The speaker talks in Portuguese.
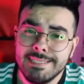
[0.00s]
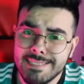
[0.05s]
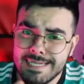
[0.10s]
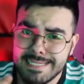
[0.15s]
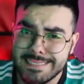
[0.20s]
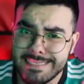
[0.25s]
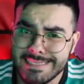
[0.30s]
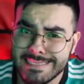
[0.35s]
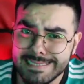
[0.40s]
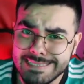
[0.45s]

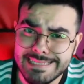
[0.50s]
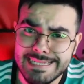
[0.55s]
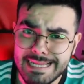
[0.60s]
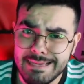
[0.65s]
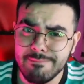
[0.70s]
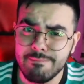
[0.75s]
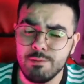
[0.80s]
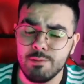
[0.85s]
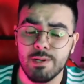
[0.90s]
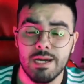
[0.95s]
já se
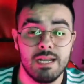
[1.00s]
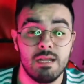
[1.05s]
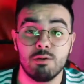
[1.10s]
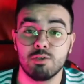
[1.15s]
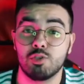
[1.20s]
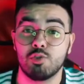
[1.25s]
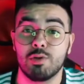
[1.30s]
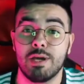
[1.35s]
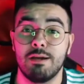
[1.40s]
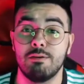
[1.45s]
inscreve no
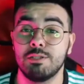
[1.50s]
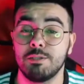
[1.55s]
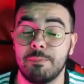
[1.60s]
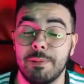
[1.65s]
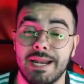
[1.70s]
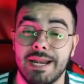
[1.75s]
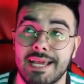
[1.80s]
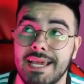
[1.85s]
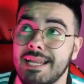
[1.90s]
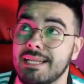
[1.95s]
canal se tu caiu
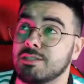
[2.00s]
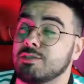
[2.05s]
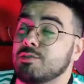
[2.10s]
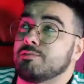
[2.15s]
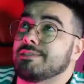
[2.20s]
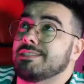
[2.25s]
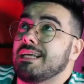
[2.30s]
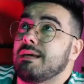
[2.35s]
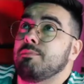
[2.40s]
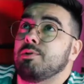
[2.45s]
de paraquedas,
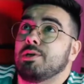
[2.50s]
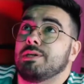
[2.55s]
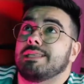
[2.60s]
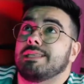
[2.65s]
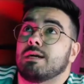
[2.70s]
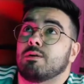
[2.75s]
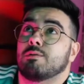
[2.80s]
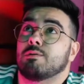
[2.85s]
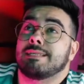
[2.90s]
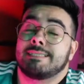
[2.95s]
não sabe o que
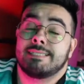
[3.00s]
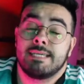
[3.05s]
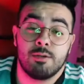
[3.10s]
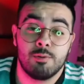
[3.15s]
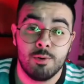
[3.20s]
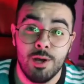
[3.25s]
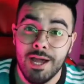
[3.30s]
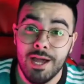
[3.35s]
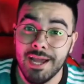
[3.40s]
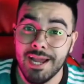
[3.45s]
está
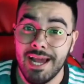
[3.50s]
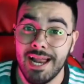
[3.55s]
acontecendo.